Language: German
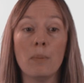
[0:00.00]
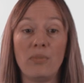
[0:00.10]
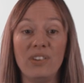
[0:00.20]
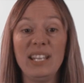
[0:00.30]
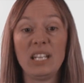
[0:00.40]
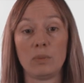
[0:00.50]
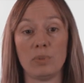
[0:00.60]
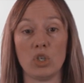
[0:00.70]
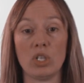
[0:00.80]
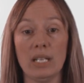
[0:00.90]
Pflicht
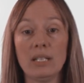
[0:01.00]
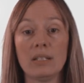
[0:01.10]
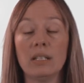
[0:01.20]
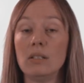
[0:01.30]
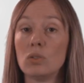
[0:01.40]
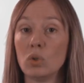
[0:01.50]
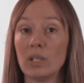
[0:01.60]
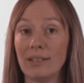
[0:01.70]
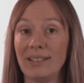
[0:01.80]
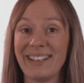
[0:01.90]
besteht, die
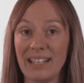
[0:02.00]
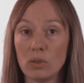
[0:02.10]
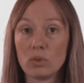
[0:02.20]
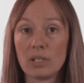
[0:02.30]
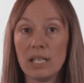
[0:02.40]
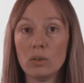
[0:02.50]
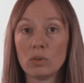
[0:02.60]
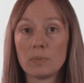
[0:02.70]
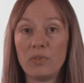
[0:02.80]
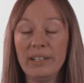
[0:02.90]
sogenannte
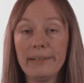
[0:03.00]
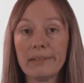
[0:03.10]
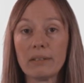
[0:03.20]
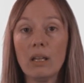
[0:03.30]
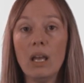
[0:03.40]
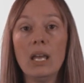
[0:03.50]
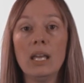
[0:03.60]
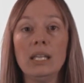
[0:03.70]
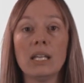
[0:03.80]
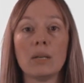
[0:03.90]
Rechnungslegungspflicht
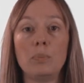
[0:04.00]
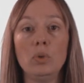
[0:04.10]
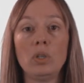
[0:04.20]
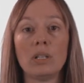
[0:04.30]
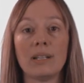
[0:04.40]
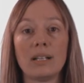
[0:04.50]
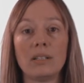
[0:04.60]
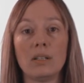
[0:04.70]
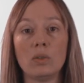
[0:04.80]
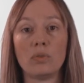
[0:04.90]
ihre Bücher nach
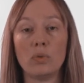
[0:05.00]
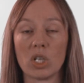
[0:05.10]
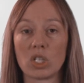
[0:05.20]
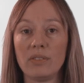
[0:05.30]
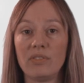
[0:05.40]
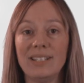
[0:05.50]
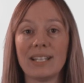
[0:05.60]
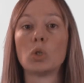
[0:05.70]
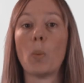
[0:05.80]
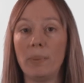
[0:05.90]
den Vorschriften
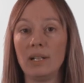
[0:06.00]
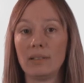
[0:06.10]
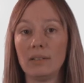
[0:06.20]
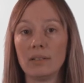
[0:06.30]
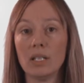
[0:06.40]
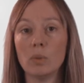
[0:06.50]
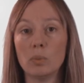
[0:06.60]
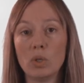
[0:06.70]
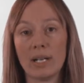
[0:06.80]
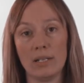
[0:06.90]
der doppelten
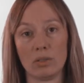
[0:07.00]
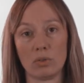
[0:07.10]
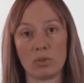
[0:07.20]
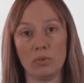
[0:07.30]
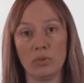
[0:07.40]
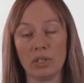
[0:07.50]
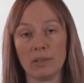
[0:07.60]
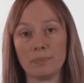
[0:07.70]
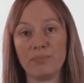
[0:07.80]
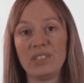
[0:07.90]
Buchhaltung zu
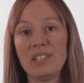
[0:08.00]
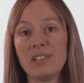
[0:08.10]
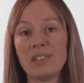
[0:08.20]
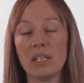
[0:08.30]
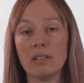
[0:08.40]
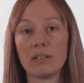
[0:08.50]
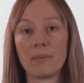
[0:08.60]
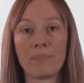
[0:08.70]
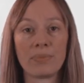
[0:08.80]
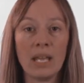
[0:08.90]
führen. Diese sind
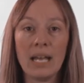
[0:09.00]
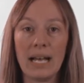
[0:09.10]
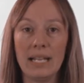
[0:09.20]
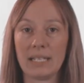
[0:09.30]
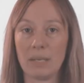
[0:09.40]
alle